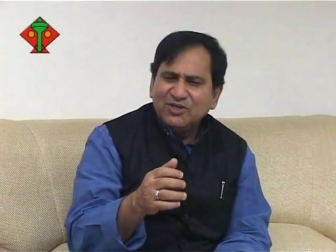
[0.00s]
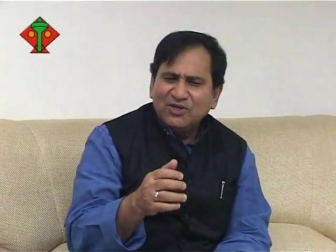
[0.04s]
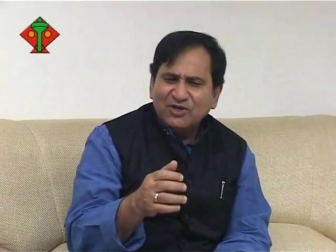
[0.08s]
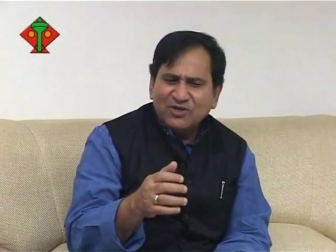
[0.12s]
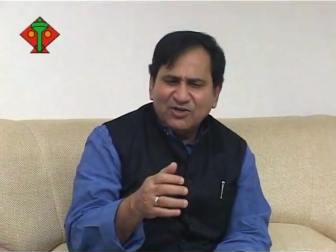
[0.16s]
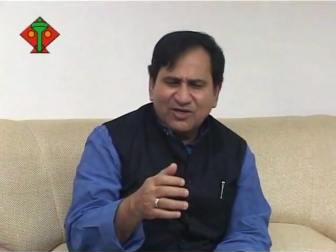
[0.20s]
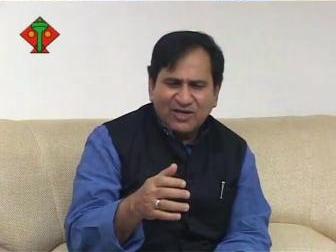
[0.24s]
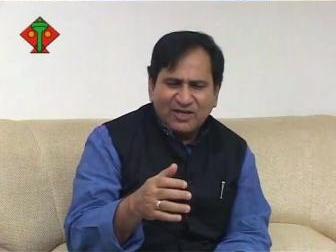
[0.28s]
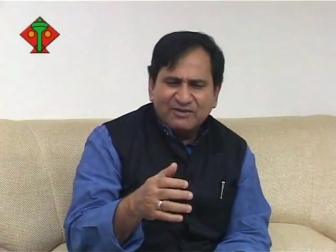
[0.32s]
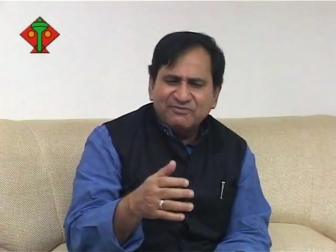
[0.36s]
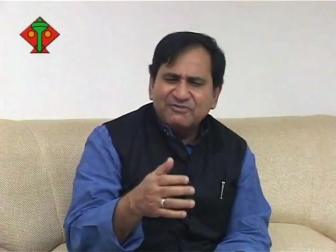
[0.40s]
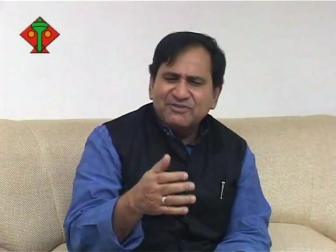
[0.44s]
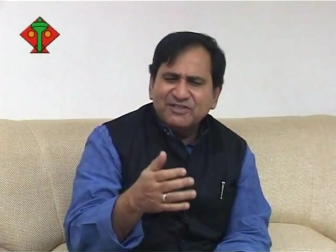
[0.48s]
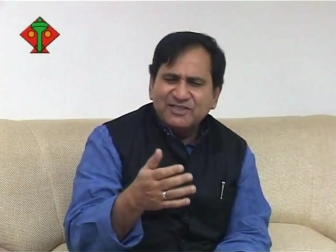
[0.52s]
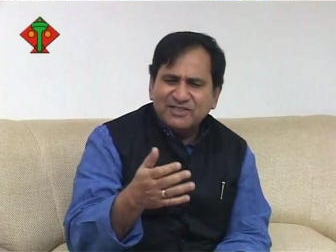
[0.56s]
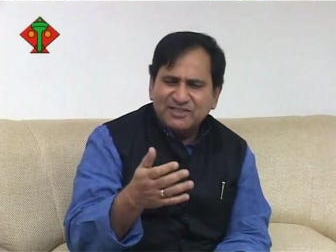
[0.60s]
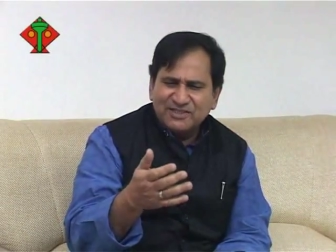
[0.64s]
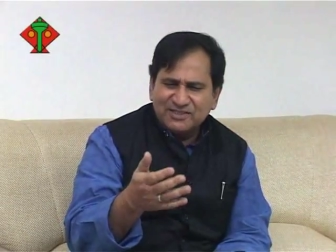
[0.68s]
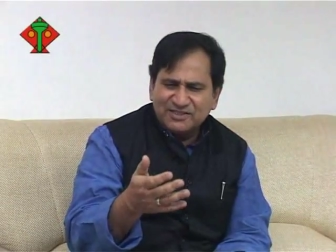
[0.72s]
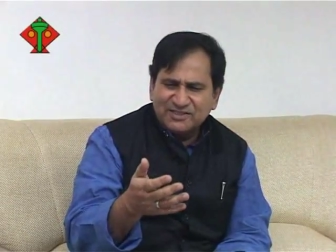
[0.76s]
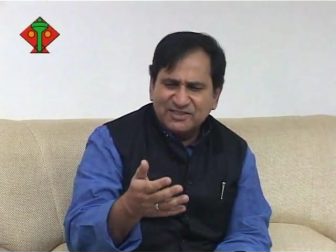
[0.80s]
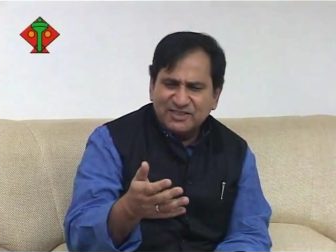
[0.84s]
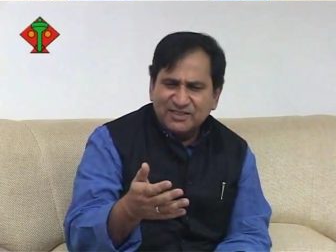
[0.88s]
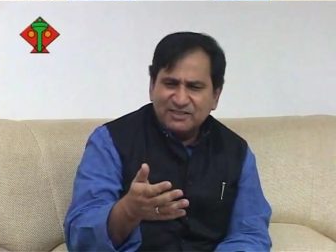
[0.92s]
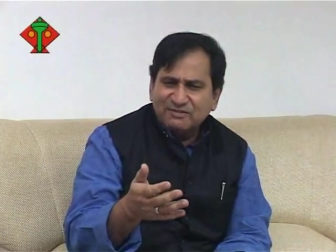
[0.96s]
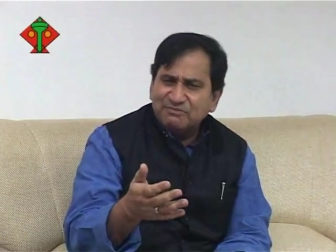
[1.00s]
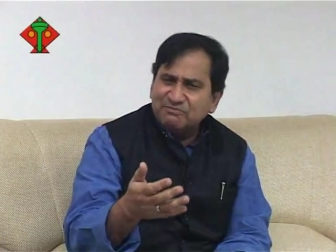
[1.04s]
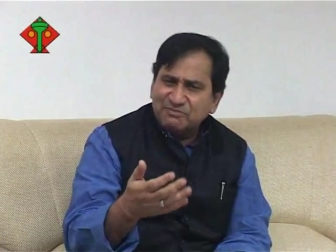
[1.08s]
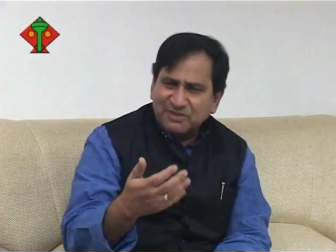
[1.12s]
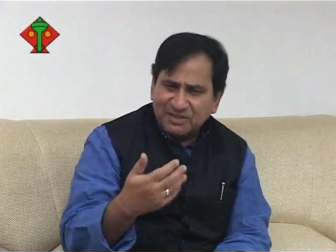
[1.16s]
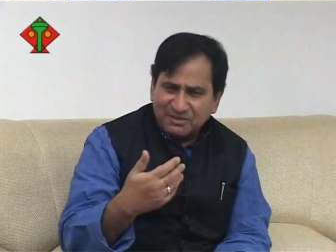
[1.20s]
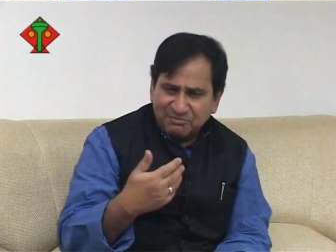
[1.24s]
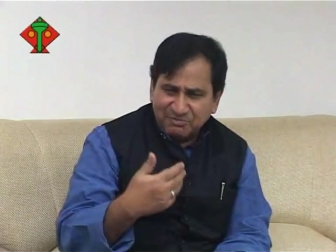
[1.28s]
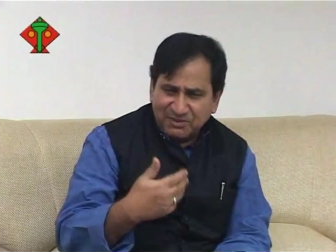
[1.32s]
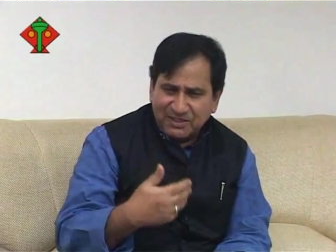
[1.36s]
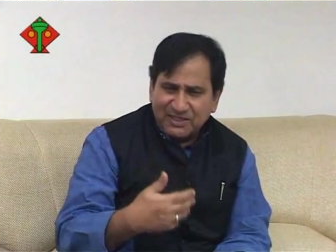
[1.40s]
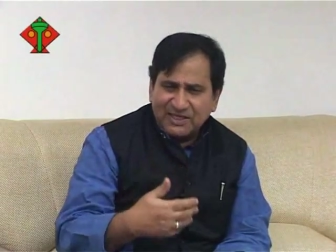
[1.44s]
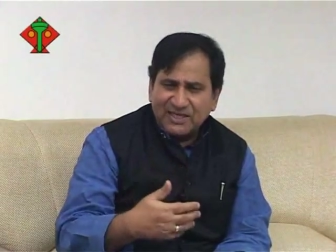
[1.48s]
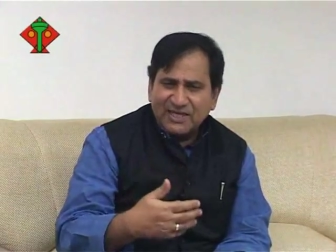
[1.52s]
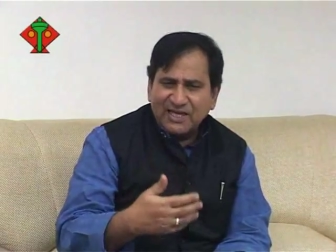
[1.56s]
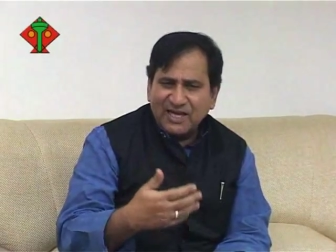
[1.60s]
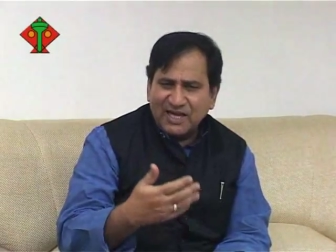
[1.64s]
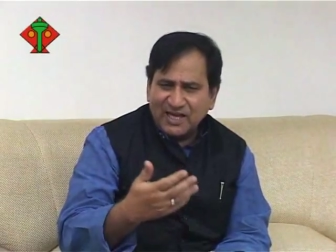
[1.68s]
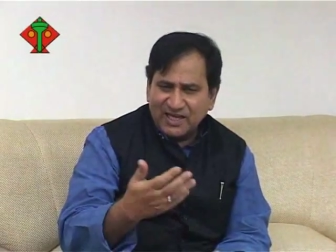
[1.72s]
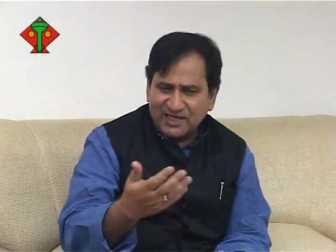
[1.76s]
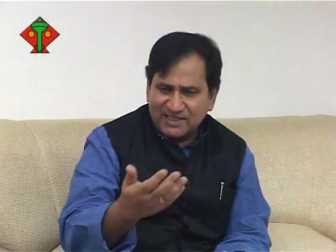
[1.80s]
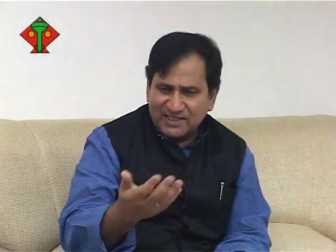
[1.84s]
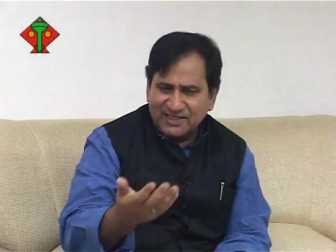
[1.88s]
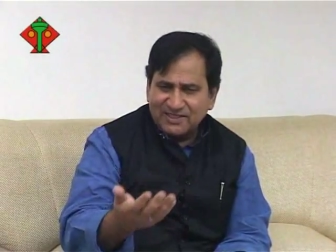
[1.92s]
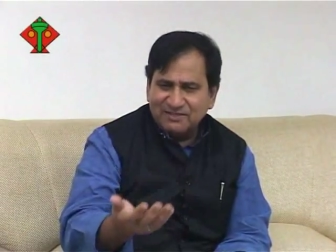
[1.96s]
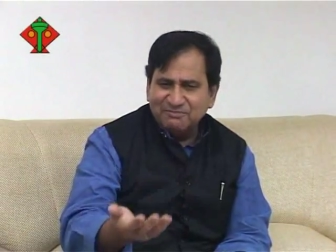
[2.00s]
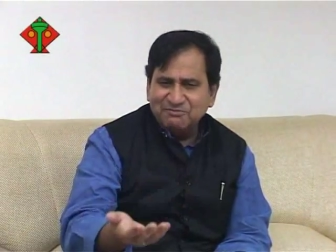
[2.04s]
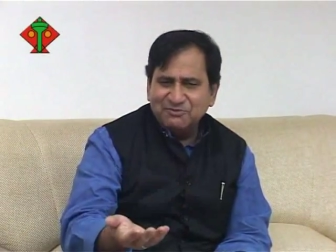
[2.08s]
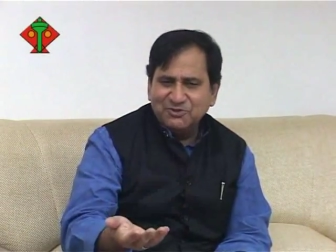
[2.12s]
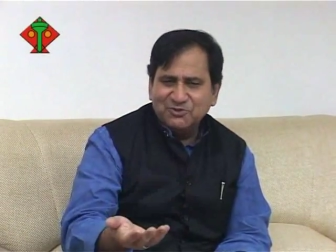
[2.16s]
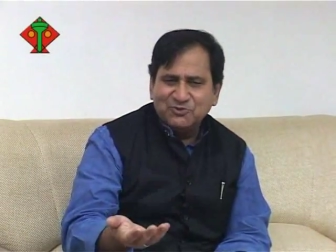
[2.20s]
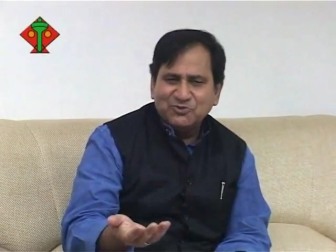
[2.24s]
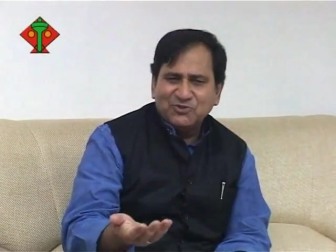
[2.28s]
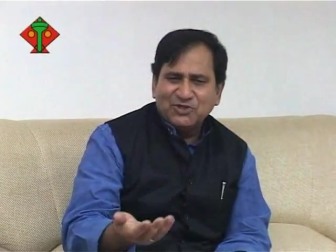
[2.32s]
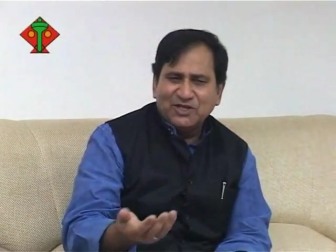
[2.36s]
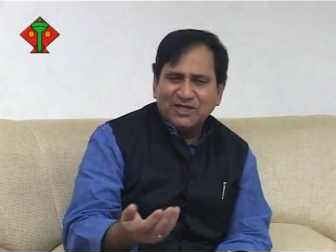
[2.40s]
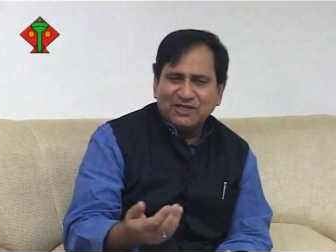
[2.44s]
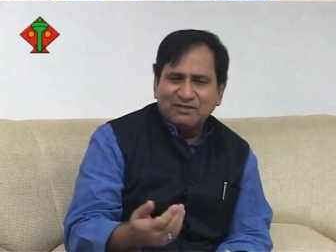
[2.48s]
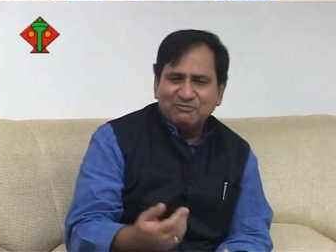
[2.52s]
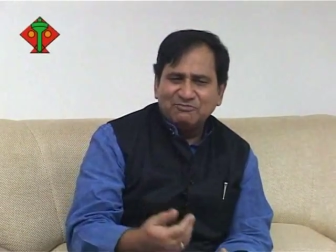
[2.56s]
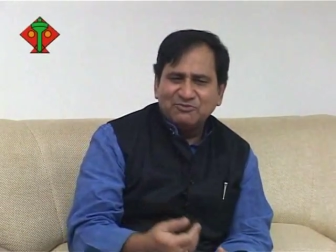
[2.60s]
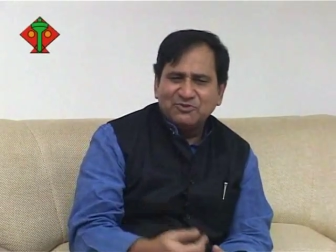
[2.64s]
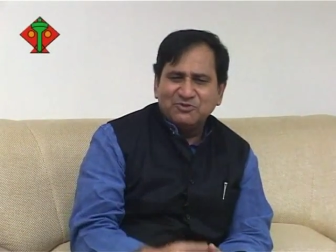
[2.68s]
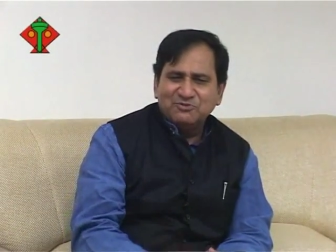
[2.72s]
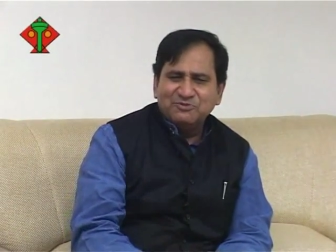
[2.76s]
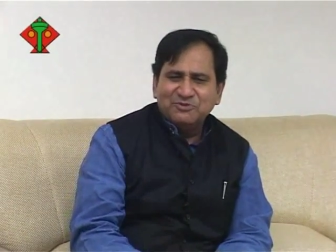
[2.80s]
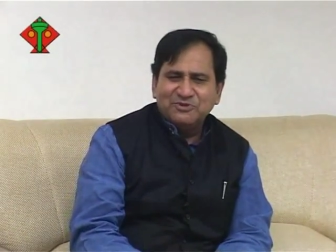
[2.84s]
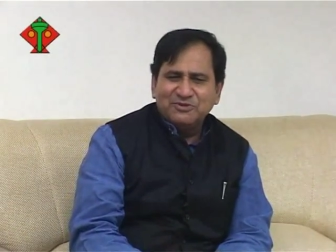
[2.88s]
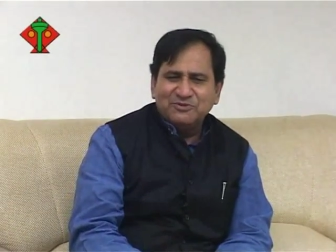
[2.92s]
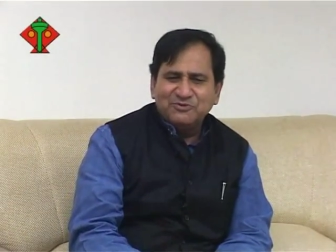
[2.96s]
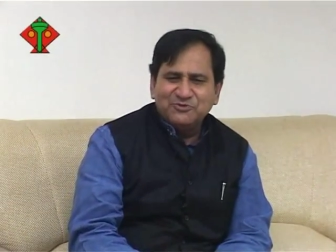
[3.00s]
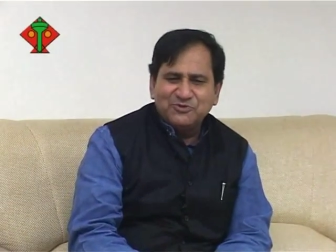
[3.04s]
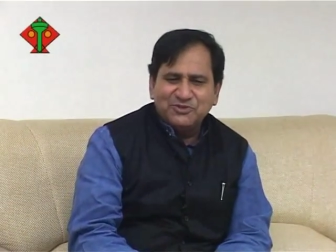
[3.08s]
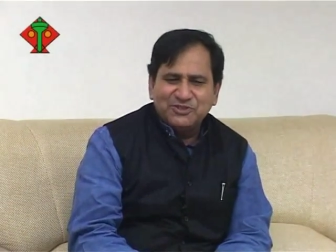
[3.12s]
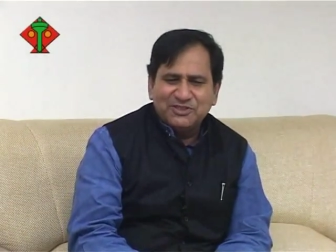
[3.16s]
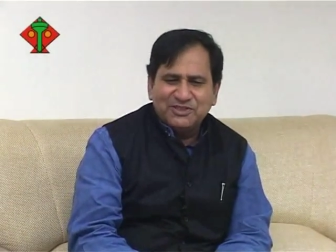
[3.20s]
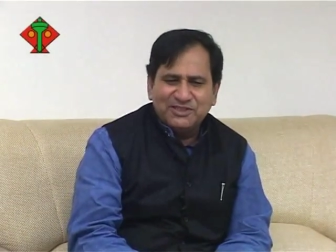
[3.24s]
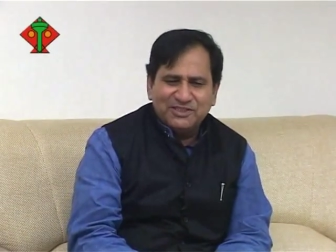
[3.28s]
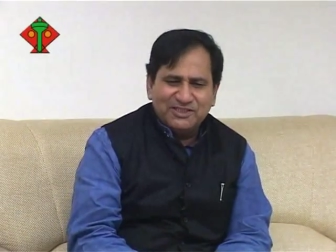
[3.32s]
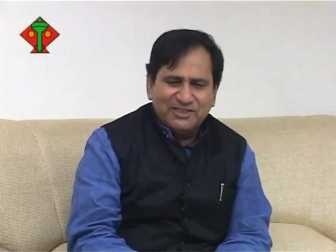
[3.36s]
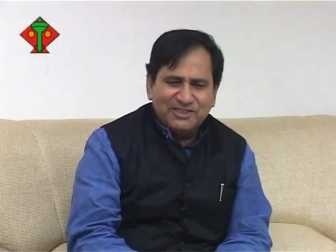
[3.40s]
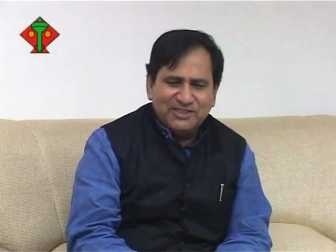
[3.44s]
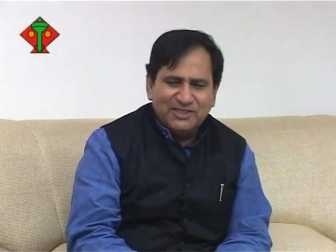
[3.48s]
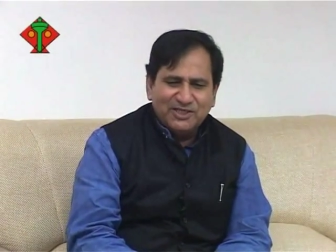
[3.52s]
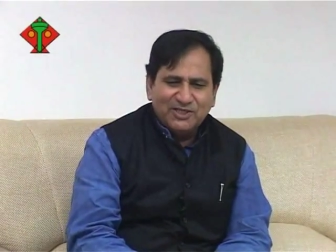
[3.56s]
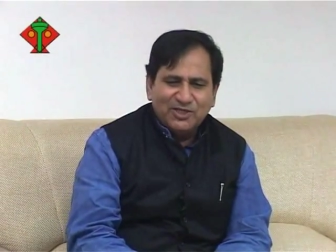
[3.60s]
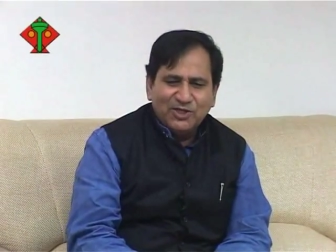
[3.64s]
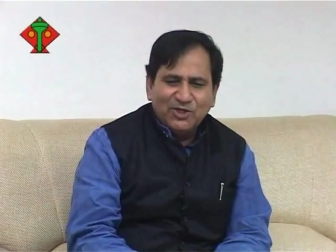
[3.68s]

और आफ्टर हिज डेथ मैंने पहले कहा कि हम भी थोड़ा हमको भी रुचि थी